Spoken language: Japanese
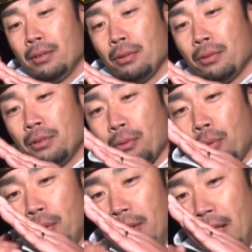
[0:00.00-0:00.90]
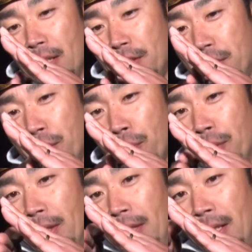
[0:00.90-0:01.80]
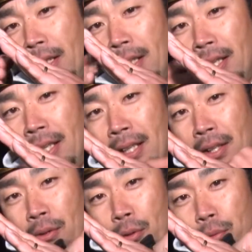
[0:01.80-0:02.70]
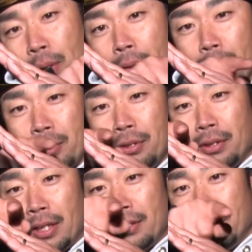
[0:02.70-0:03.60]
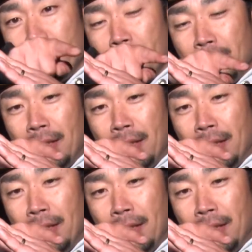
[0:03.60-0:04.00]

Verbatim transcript: そうするとここにねアジ潜んでてこの上を通過する